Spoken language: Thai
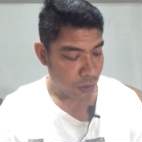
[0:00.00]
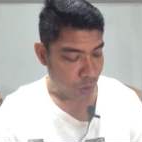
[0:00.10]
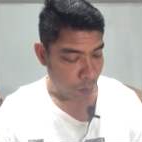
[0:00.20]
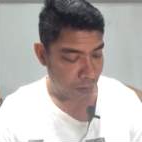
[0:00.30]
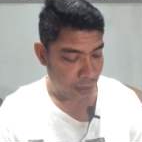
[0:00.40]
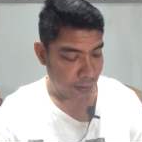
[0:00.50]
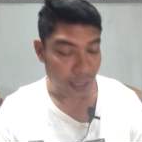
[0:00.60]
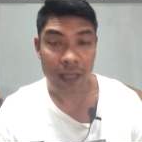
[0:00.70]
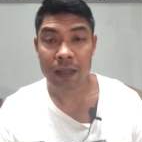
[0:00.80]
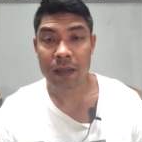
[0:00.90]
จอมกิ
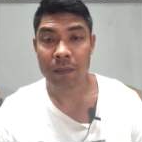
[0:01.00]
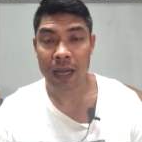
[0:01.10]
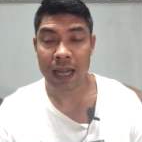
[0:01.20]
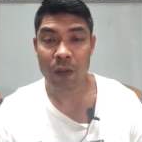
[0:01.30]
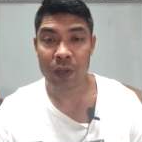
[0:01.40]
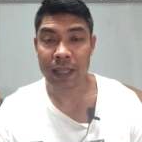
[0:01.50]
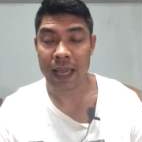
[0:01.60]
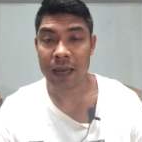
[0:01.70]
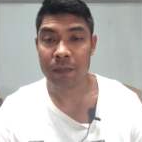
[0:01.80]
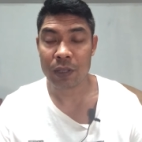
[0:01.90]
ติมาเข้าเวรแท
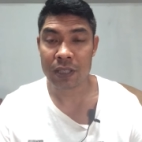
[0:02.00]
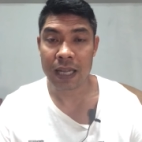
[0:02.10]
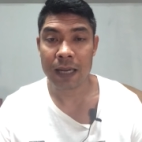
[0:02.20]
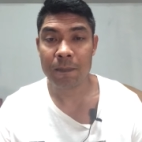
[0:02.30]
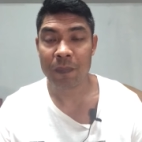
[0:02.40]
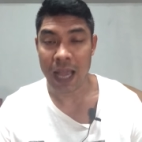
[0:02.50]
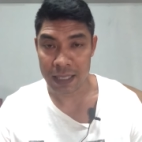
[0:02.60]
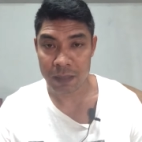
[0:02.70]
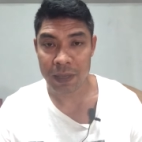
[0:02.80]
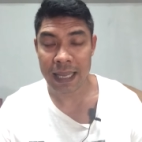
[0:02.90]
น เพราะฉะนั้นอา
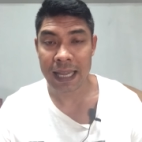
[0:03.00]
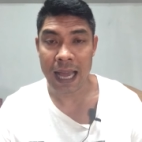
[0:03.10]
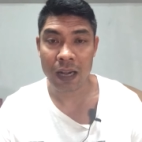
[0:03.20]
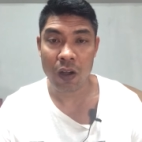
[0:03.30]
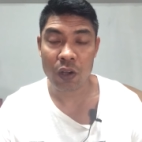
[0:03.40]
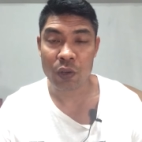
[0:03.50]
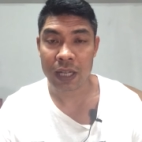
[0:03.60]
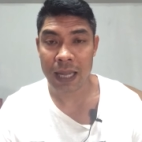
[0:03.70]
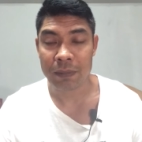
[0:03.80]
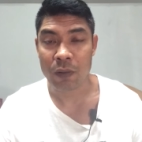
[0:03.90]
จจะมีรายการรออยู่
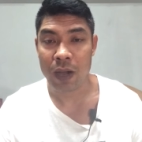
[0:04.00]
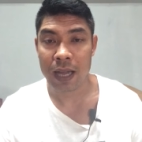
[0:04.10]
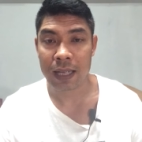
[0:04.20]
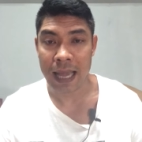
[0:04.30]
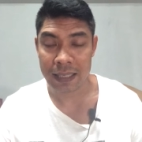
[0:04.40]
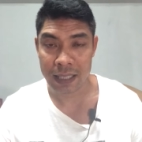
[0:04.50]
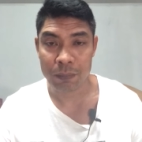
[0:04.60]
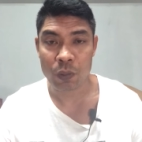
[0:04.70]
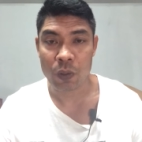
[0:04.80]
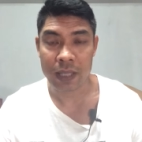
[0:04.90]
นะครับ แต่ว่าการเตรีย
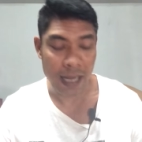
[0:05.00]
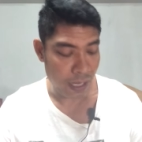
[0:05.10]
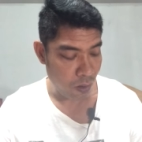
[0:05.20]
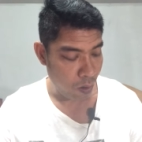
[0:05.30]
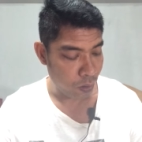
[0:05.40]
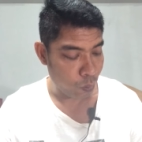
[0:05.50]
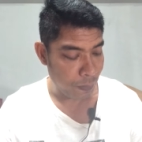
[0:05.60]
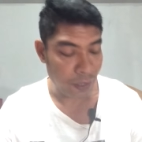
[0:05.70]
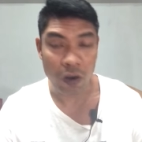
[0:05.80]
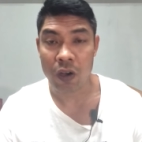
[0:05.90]
มตัวยังไงก็ดู
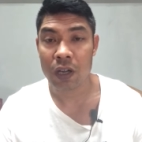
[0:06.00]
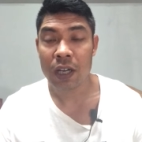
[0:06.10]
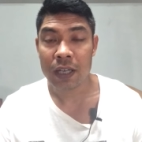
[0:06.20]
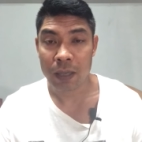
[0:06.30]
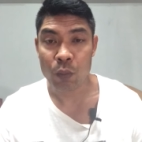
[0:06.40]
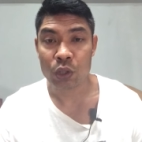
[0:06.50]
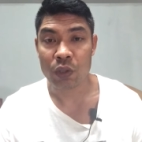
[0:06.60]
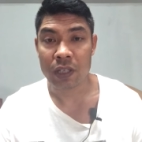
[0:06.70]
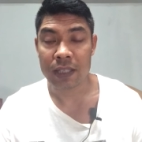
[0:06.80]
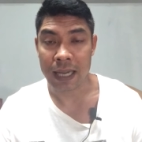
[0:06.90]
เป็นรองนักมวยตั
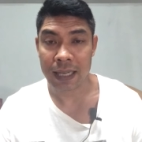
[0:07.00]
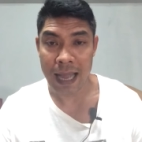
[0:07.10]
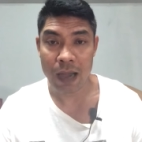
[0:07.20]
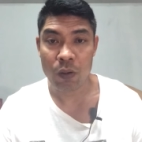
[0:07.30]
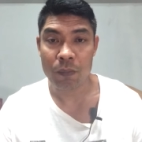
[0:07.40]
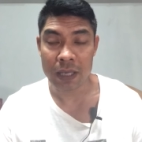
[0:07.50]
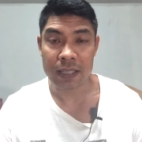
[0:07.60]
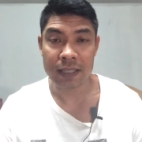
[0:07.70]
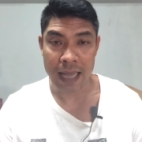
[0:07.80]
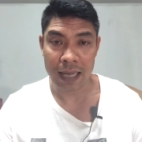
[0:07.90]
วยืนอย่าง 9
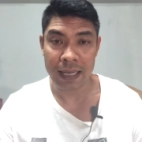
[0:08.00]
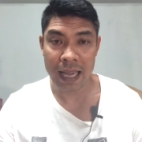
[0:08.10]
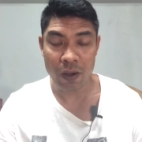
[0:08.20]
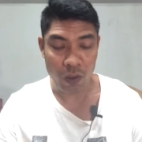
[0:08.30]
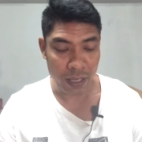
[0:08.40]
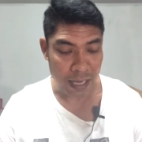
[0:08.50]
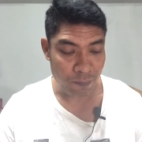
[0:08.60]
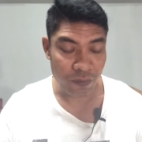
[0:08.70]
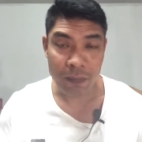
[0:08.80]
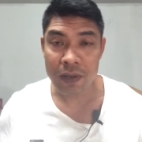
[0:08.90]
0,000 อย่างแน่นอนนะครับ
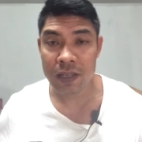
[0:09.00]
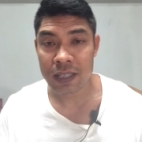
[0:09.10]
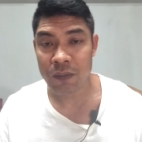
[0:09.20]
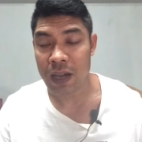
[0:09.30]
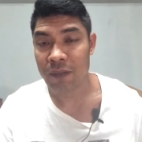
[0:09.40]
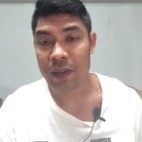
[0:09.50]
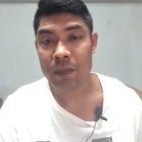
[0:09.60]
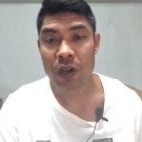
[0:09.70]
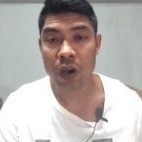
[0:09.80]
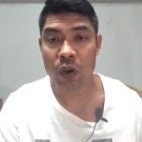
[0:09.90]
ฝีมือจังหวะฝี
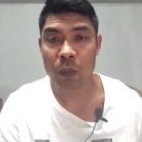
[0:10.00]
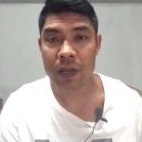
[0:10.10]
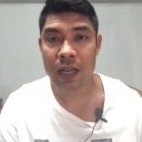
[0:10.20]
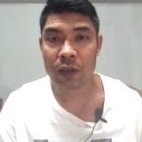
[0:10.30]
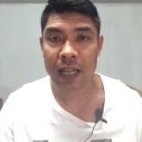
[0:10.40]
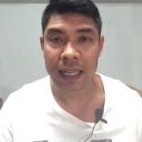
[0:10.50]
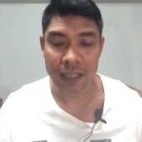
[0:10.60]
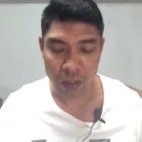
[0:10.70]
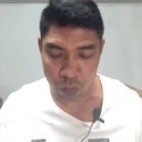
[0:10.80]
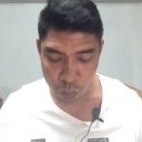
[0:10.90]
มือคล่องครบเครื่องด้วยกัน
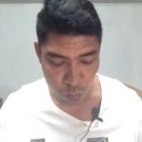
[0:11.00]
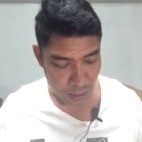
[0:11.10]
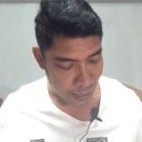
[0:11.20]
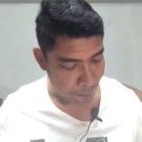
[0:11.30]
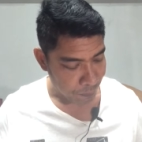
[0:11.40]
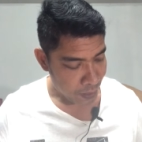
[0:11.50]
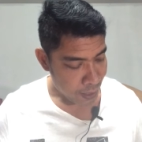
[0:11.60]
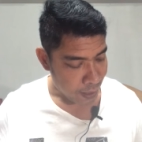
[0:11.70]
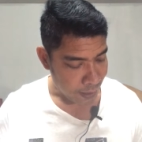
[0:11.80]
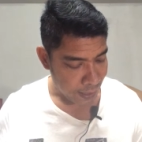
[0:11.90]
ทั้งคู่นะครับ
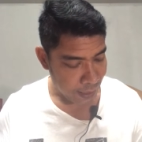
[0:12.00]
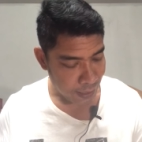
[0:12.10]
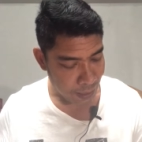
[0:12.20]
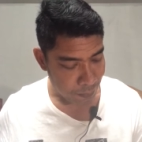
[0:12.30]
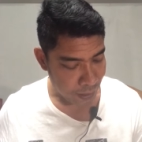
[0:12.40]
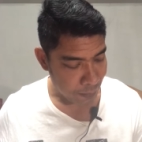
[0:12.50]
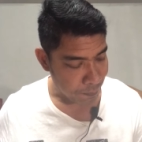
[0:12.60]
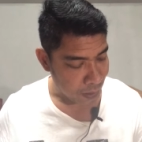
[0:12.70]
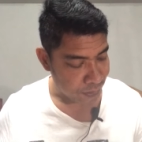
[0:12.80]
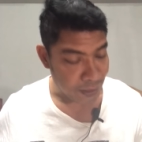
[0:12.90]
เรทนะครับเรท
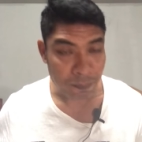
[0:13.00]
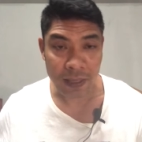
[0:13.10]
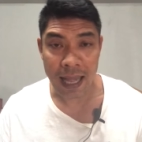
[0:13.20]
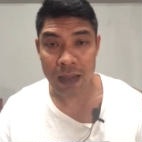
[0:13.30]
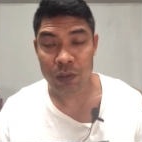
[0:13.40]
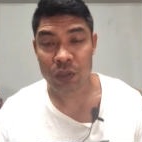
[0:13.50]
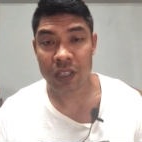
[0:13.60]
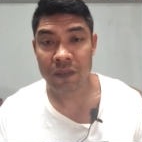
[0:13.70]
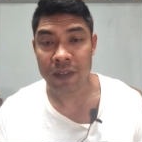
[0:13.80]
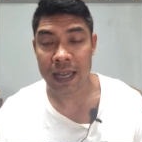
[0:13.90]
เปิด 19 อยู่
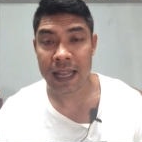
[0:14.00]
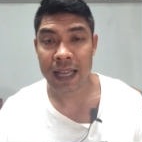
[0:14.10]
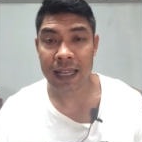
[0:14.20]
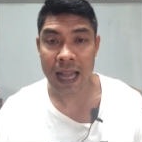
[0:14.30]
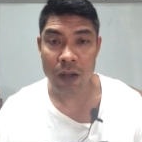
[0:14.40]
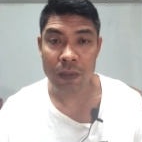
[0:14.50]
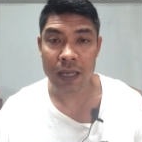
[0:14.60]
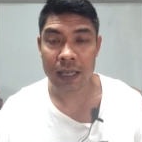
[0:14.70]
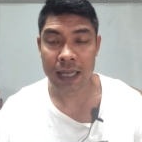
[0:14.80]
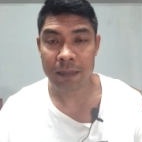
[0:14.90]
ที่ฝ่ายแดง 90,000
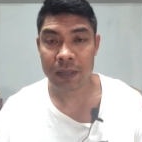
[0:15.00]
นะครั